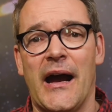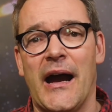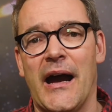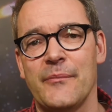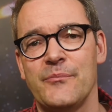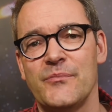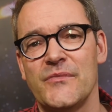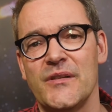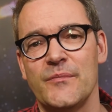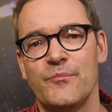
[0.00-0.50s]

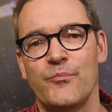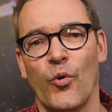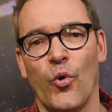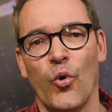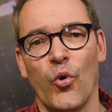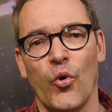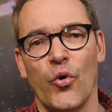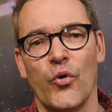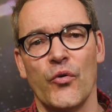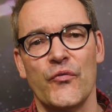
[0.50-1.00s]
haben die
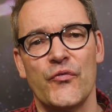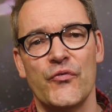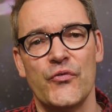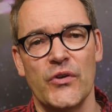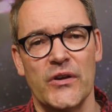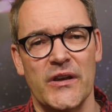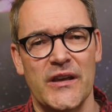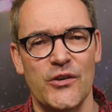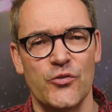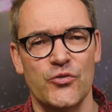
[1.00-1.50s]
Bohrungen
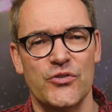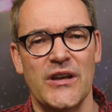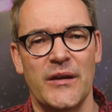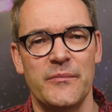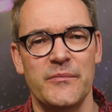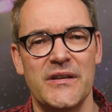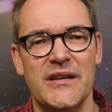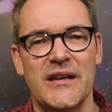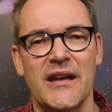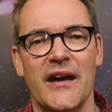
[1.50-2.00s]
für
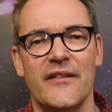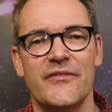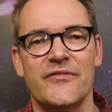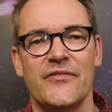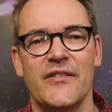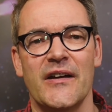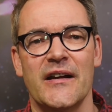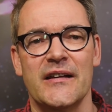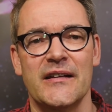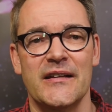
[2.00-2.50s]

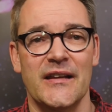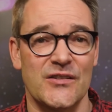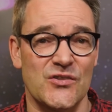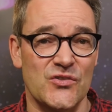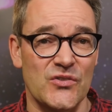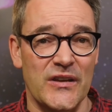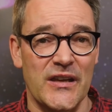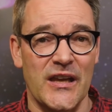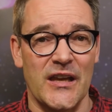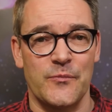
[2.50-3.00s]
Geothermiekraftwerke ja
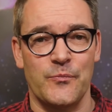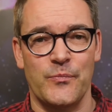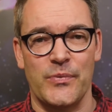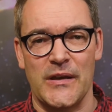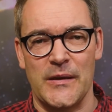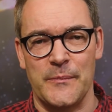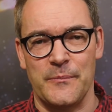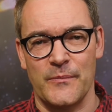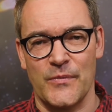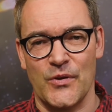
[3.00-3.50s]
zu
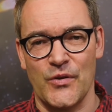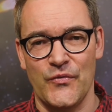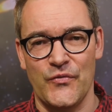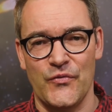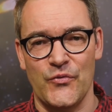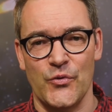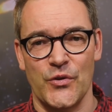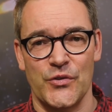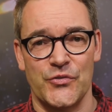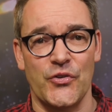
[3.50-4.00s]
Erdbeben
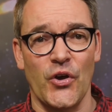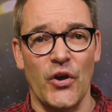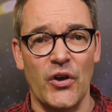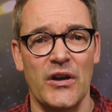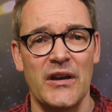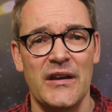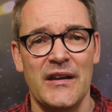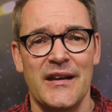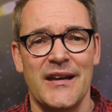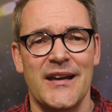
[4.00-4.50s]
geführt.
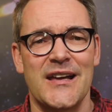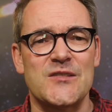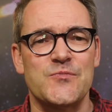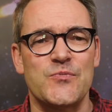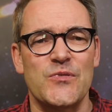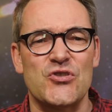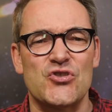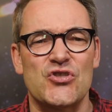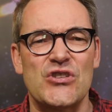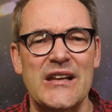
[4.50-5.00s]
Doch es
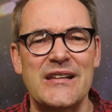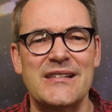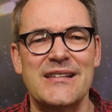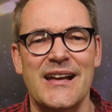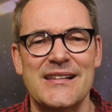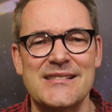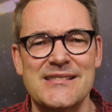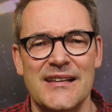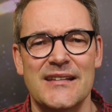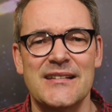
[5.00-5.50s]
besteht
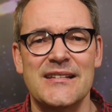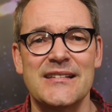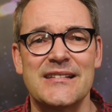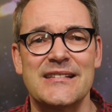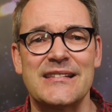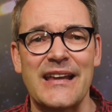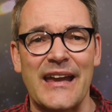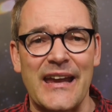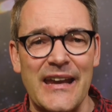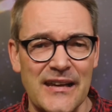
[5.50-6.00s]

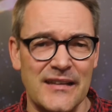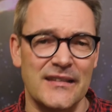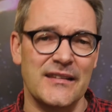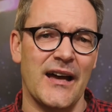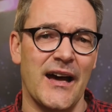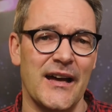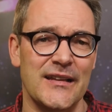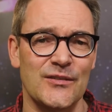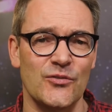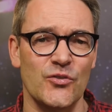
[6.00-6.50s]
tatsächlich
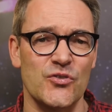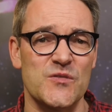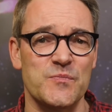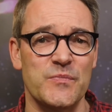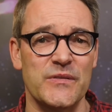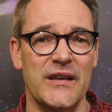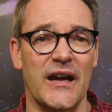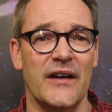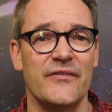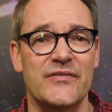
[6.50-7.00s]
dringender
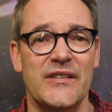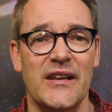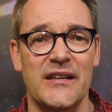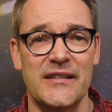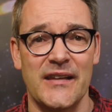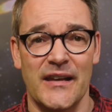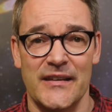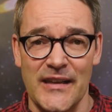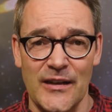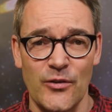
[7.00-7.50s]
Handlungsbedarf, denn
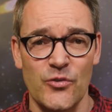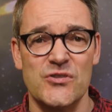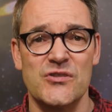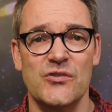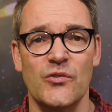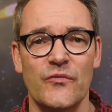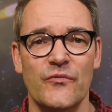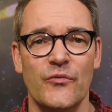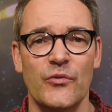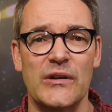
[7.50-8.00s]
der
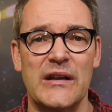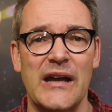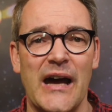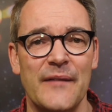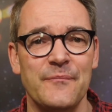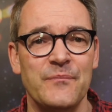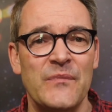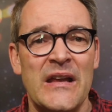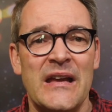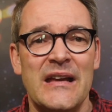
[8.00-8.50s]

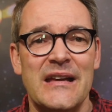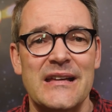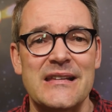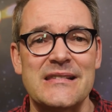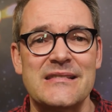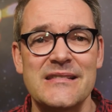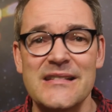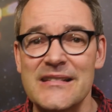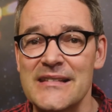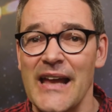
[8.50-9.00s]
Yellowstone-Vulkan
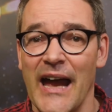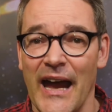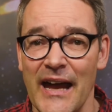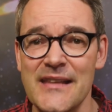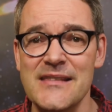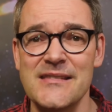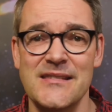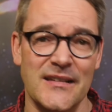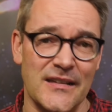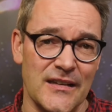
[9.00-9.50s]
ist nicht der
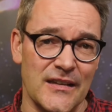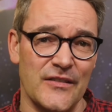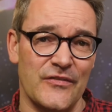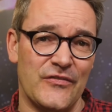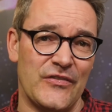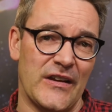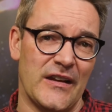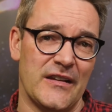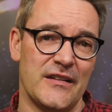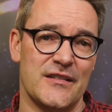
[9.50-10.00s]
einzige
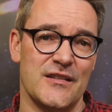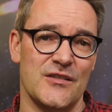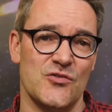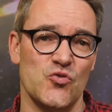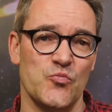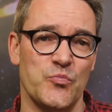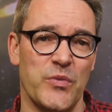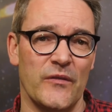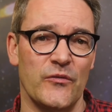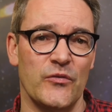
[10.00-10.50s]
gefährliche
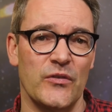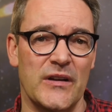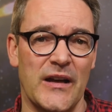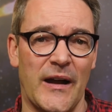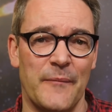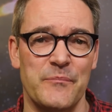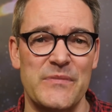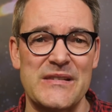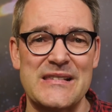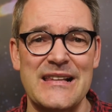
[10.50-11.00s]

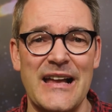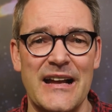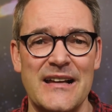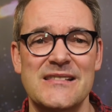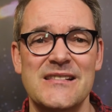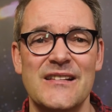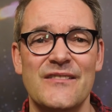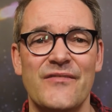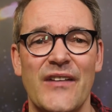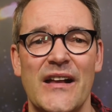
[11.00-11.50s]
Supervulkan.
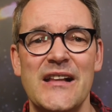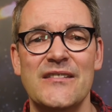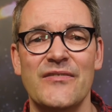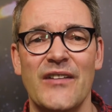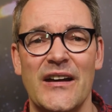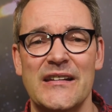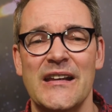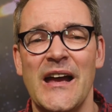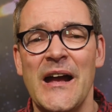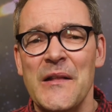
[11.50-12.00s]
Bislang sind
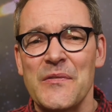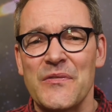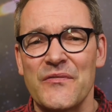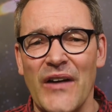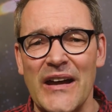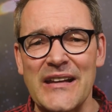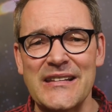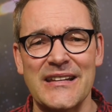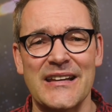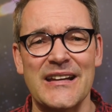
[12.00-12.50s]
weltweit
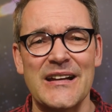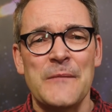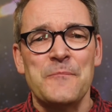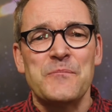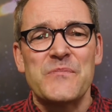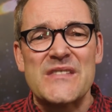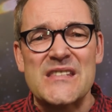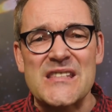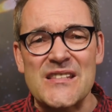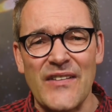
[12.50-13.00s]
weitere
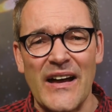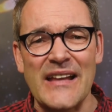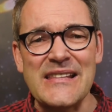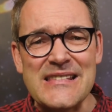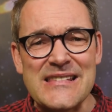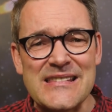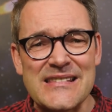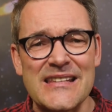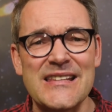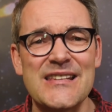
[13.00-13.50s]

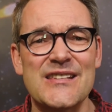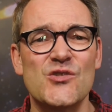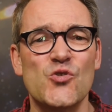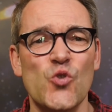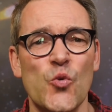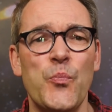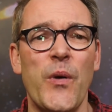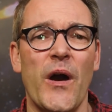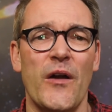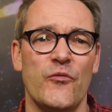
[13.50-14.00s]
20
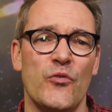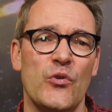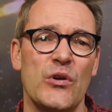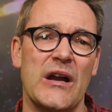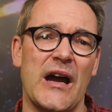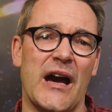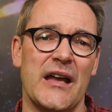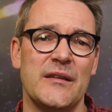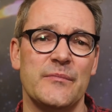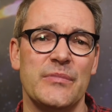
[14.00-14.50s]

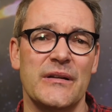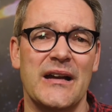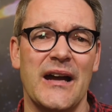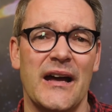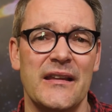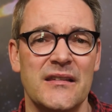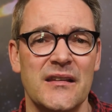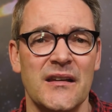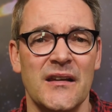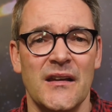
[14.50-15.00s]
Supervulkane
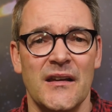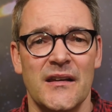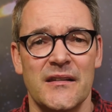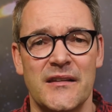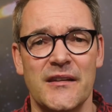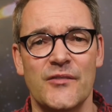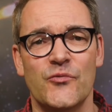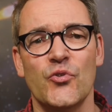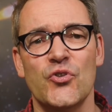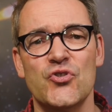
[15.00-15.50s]
bekannt,
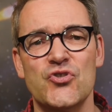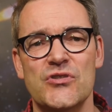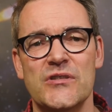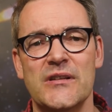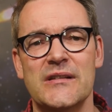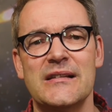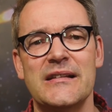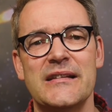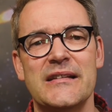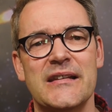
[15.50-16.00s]
die
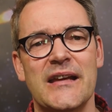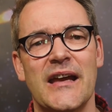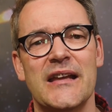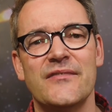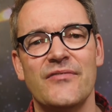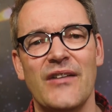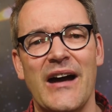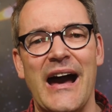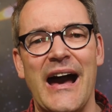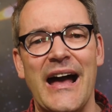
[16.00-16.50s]
durchschnittlich
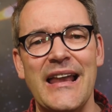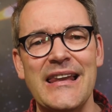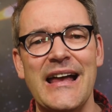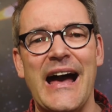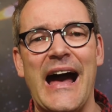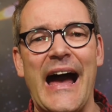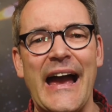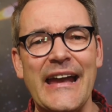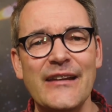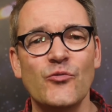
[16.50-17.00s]
etwa
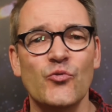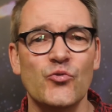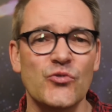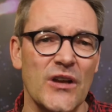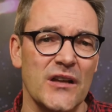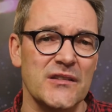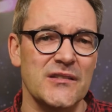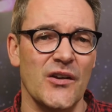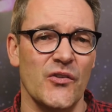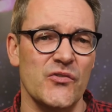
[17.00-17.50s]
alle
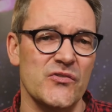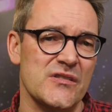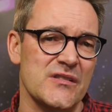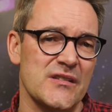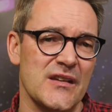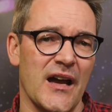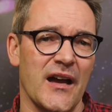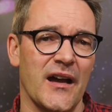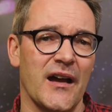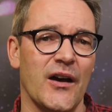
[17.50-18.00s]
100.000
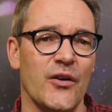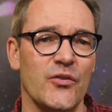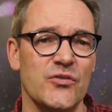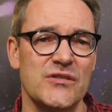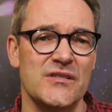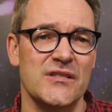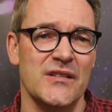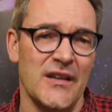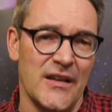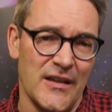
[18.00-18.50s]
Jahre
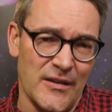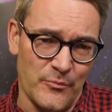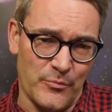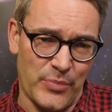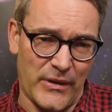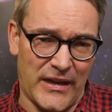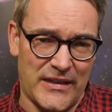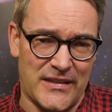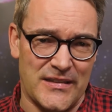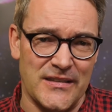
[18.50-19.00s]

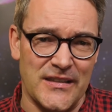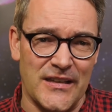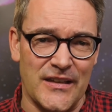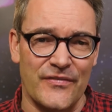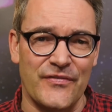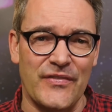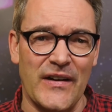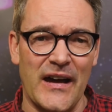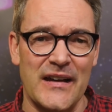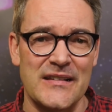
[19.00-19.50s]
ausbrechen. Die
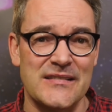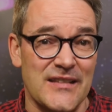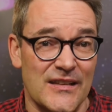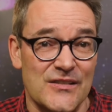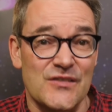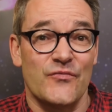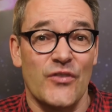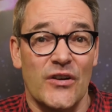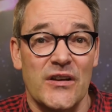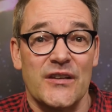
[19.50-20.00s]
Gefahr ist
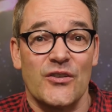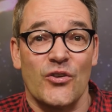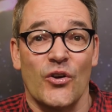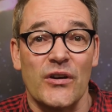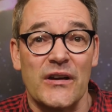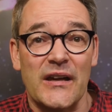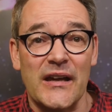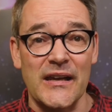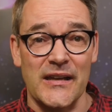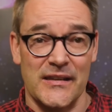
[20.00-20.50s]
also wirklich
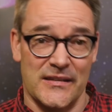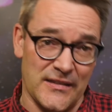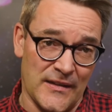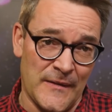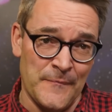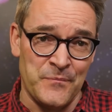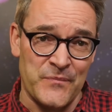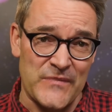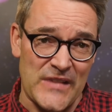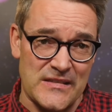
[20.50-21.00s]
konkret,
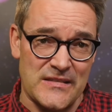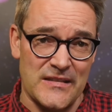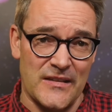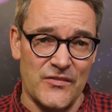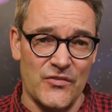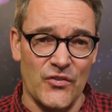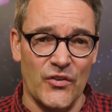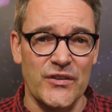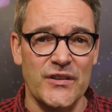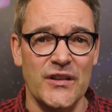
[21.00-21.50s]
dass ein
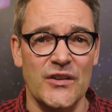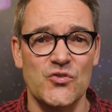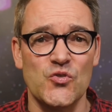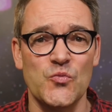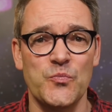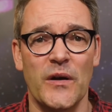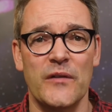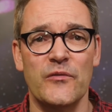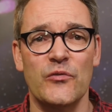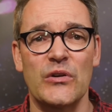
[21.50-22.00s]
solcher
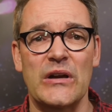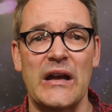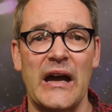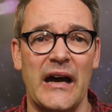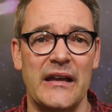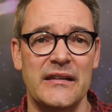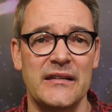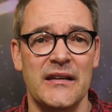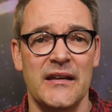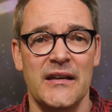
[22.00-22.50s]

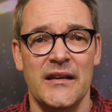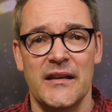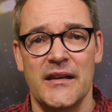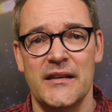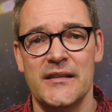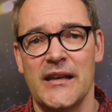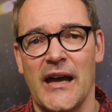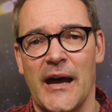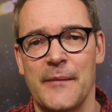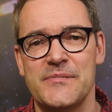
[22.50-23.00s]
Supervulkan
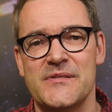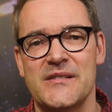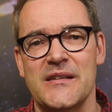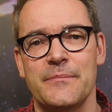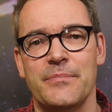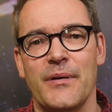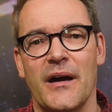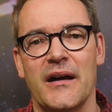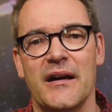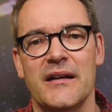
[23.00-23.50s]
in
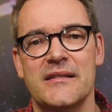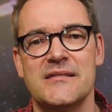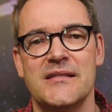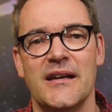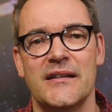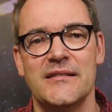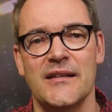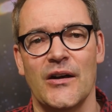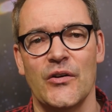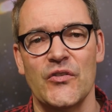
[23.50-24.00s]
absehbarer
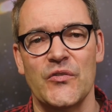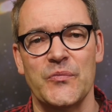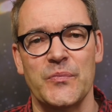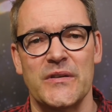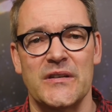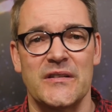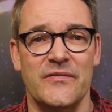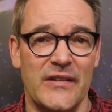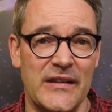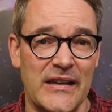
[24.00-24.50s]
Zeit
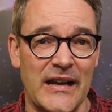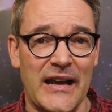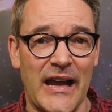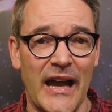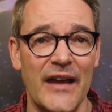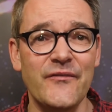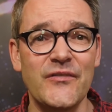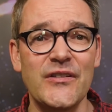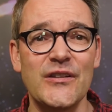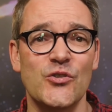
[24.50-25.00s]
ausbricht. Wenn ihr
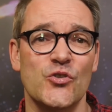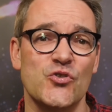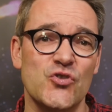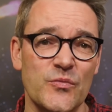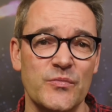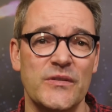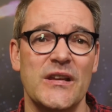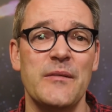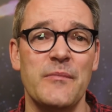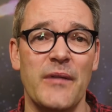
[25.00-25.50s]
kein Video
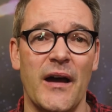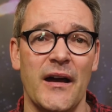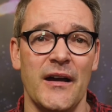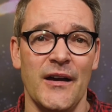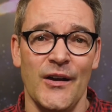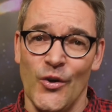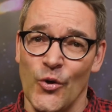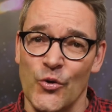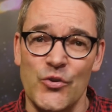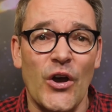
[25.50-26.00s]
zum Thema
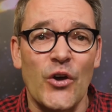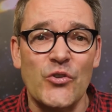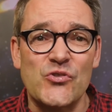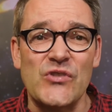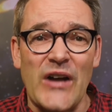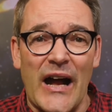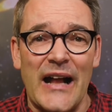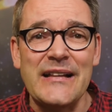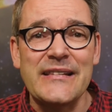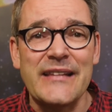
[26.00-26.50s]
und auch
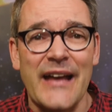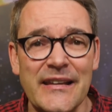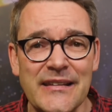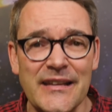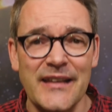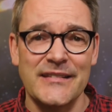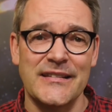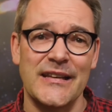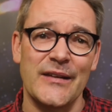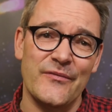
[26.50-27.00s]
zu allen
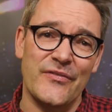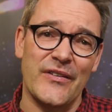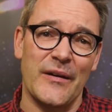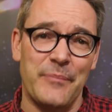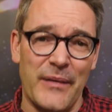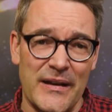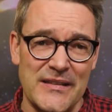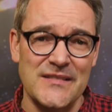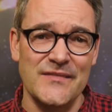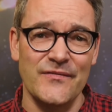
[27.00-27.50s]
anderen Themen
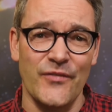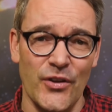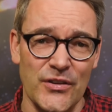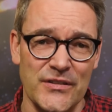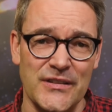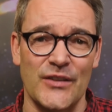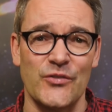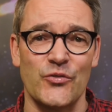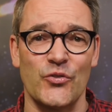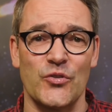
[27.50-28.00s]
verpassen
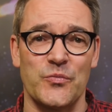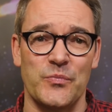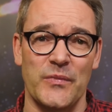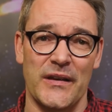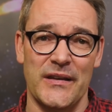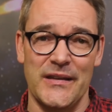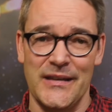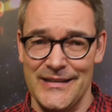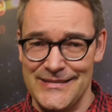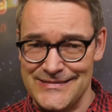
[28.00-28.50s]
wollt, dann drückt mir
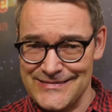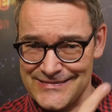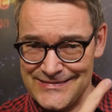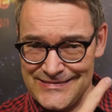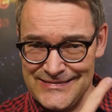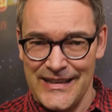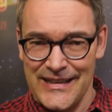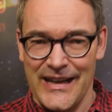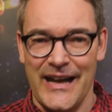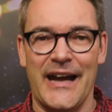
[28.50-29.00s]
hier
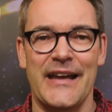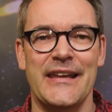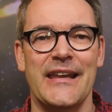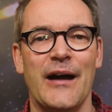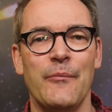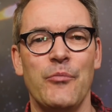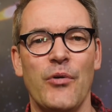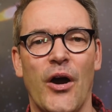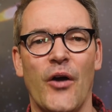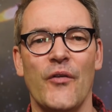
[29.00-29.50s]
ein
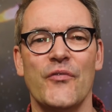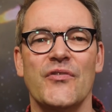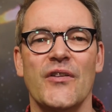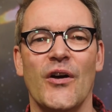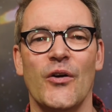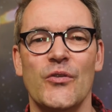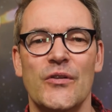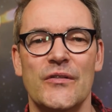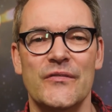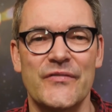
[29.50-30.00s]
Abo aufs
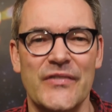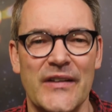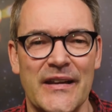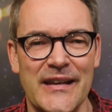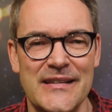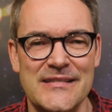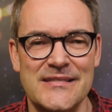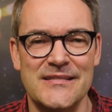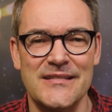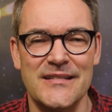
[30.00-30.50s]
Auge und
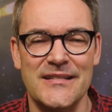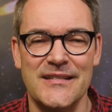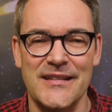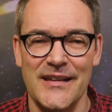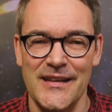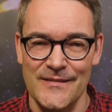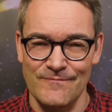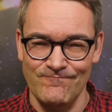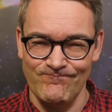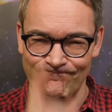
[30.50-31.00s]
vergesst nicht
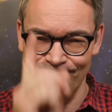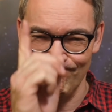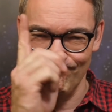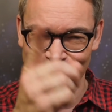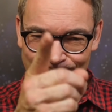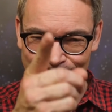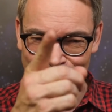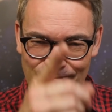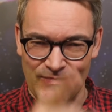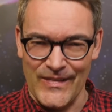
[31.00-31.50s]
den
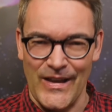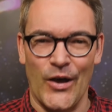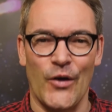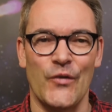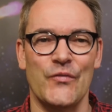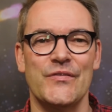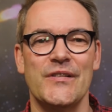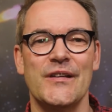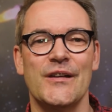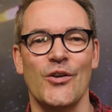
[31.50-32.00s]

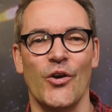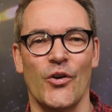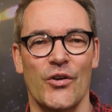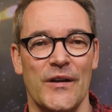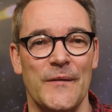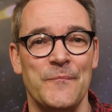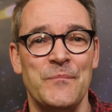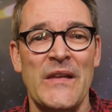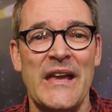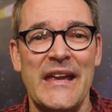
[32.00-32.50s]
auf die
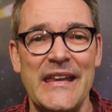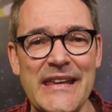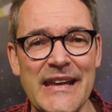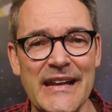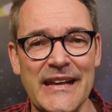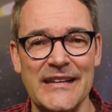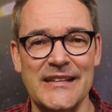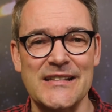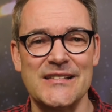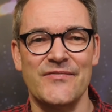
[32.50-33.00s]
Glocke. Hier
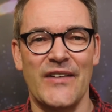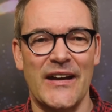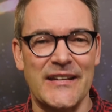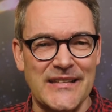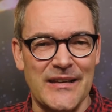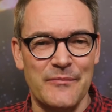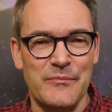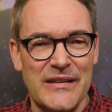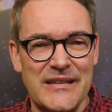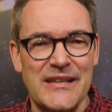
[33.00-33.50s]
geht es
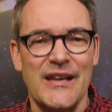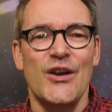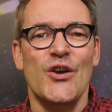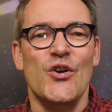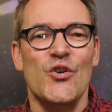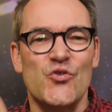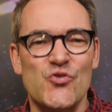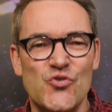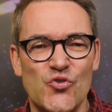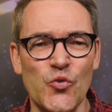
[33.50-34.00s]
weiter mit
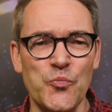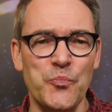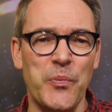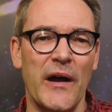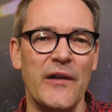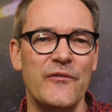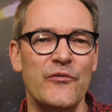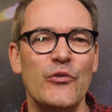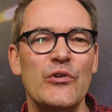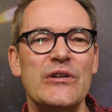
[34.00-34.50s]

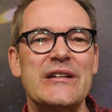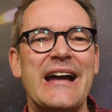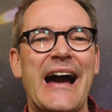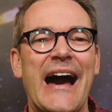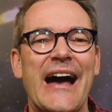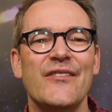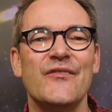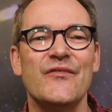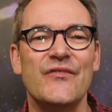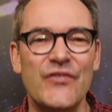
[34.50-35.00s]

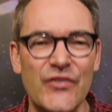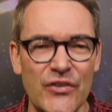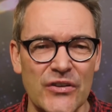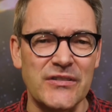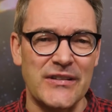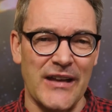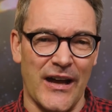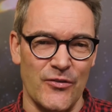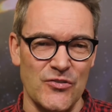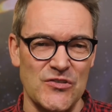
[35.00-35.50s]
Supervulkan
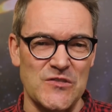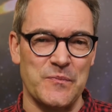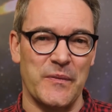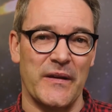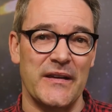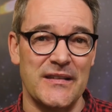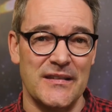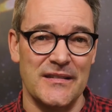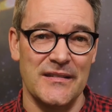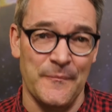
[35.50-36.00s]
wird
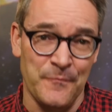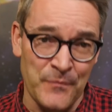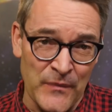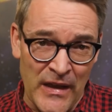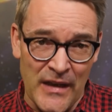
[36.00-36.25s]
ausbrechen.